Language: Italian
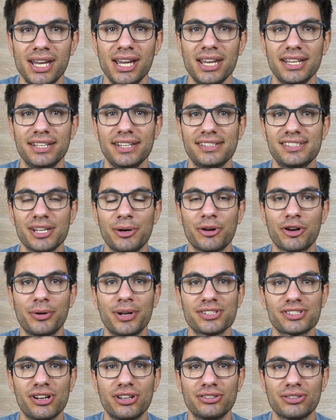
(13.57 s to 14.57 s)
Iniziamo come
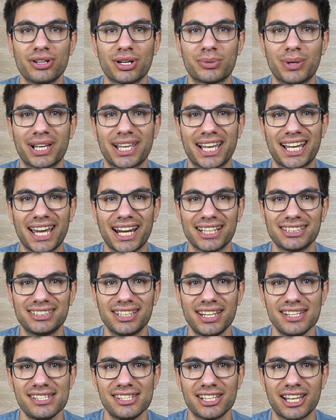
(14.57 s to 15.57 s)
al solito da qualche
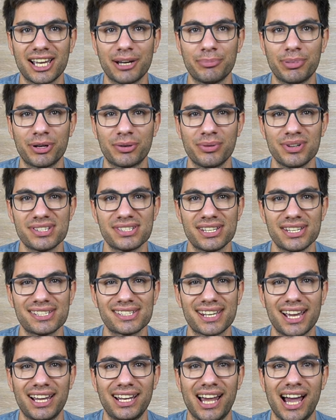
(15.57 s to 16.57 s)
caratteristica per queste
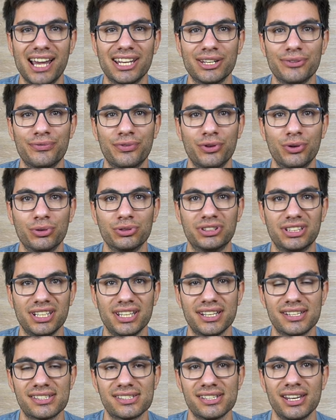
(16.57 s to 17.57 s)
Skyline Float
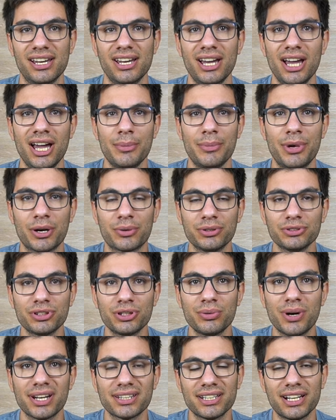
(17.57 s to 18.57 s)
X. Per quanto
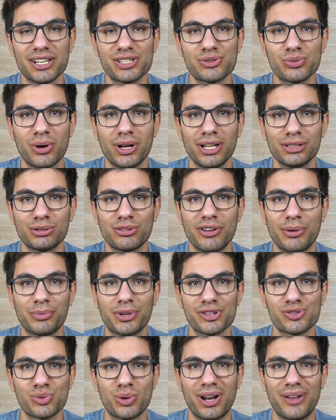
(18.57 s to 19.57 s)
riguarda la suola troviamo
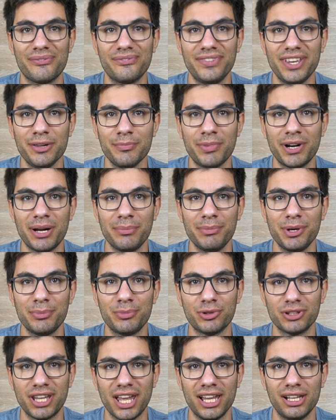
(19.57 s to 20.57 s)
una suola Vibram
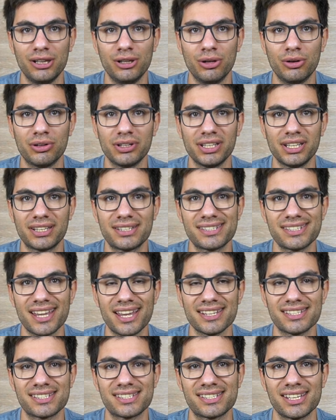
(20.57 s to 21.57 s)
modello
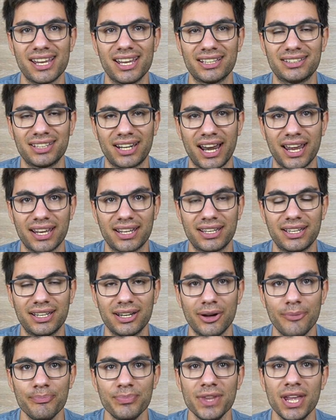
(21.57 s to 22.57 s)
XS
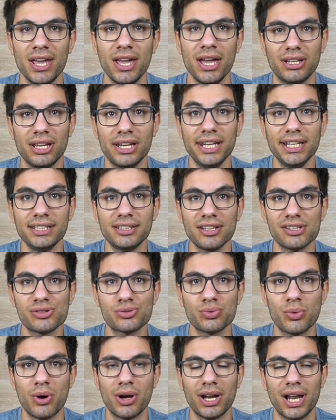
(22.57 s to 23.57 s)
Trek
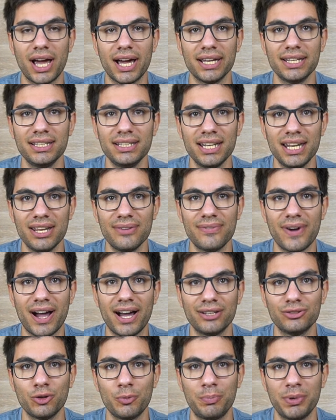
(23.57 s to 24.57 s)
Intersuola in EVA
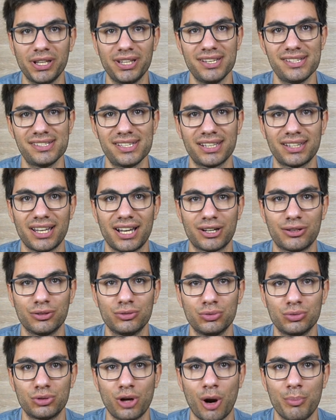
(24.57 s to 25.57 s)
a doppia densità con
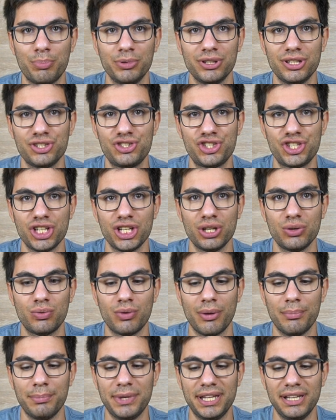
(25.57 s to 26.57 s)
un drop di
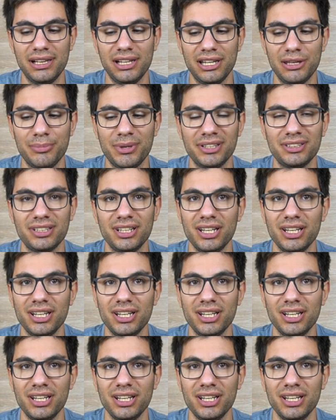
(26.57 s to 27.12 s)
5 mm